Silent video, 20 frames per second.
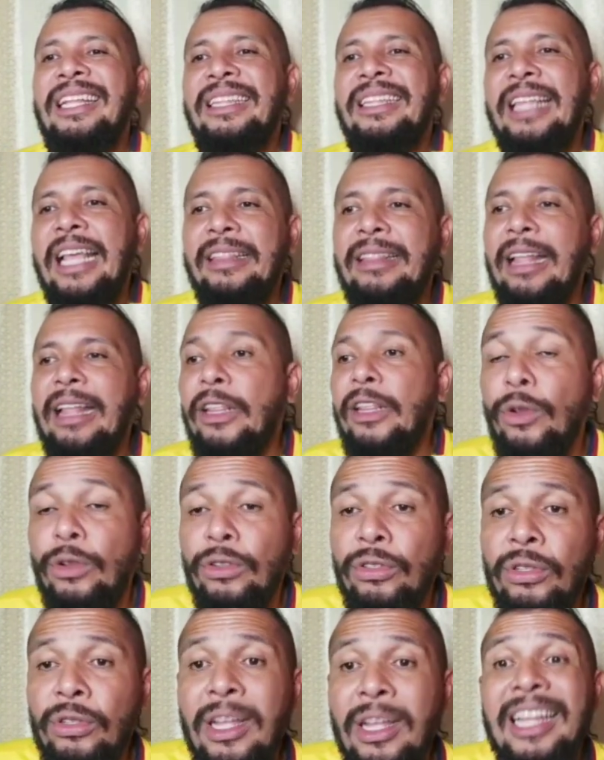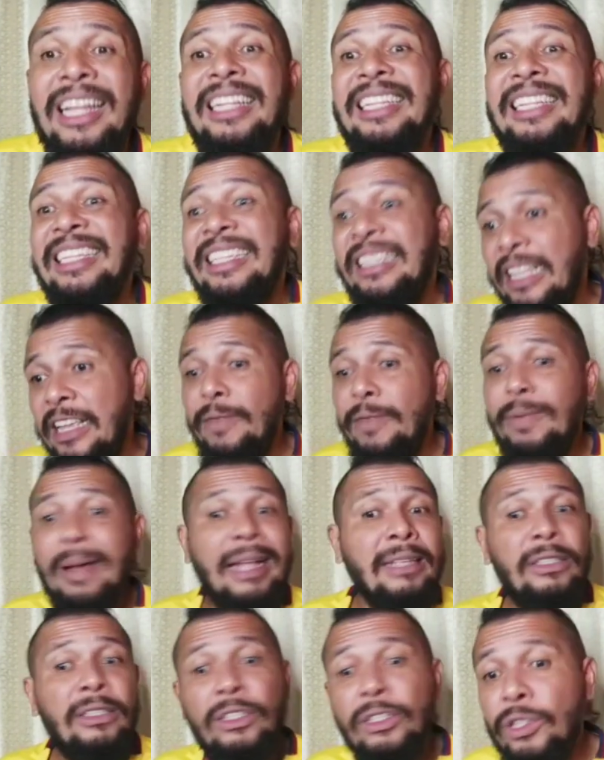de estas dos
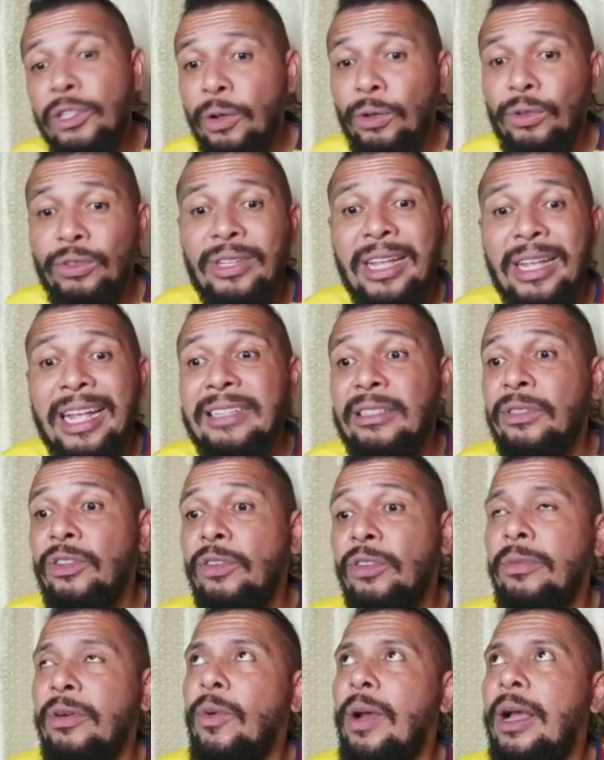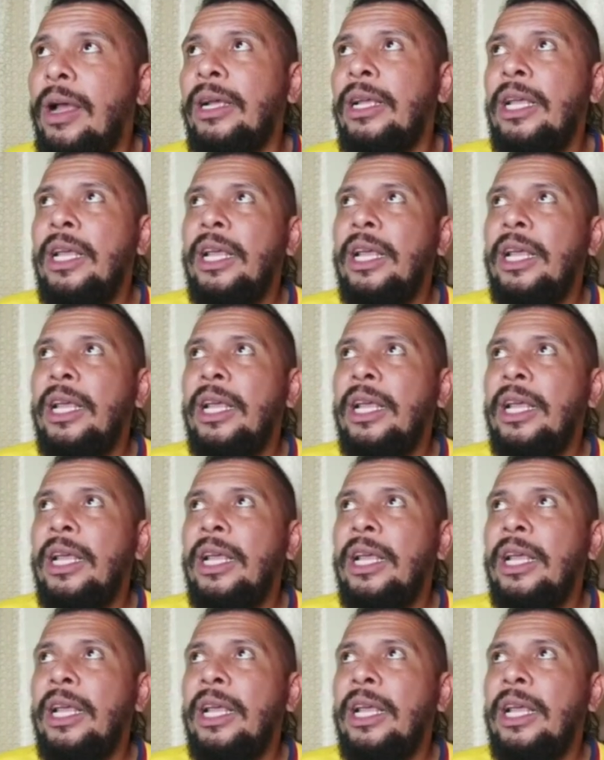divas, diosas, number one.